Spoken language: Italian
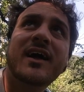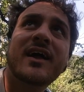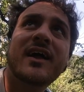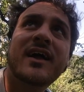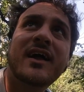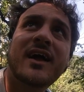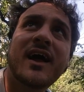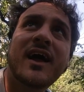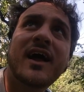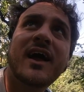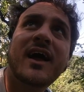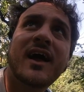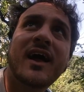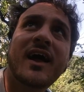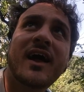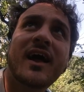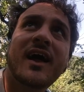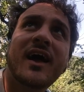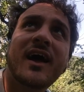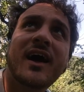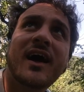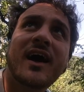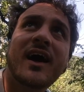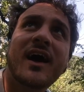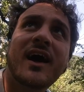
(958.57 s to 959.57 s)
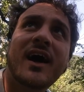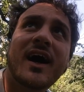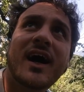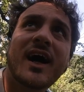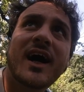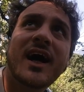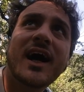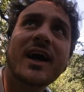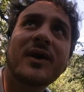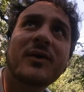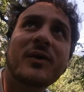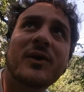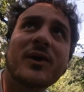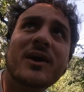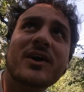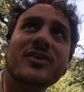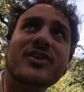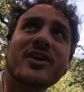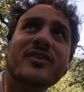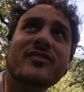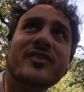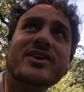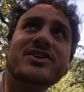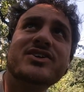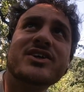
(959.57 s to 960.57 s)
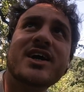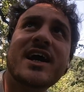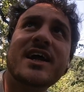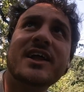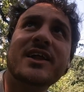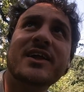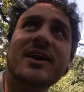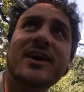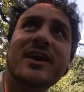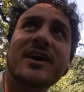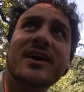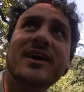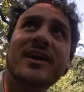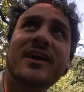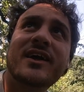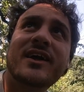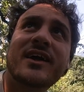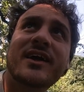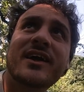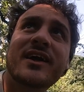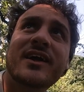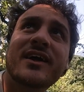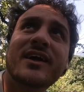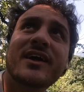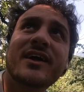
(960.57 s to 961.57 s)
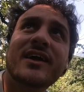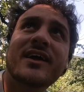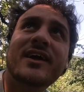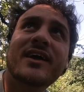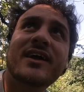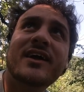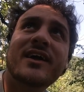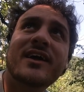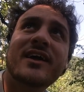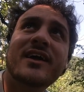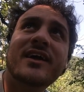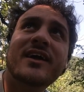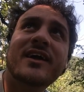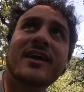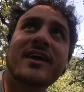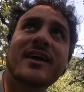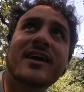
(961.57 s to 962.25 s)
dove dici che è quello che sto facendo siamo persi di vista da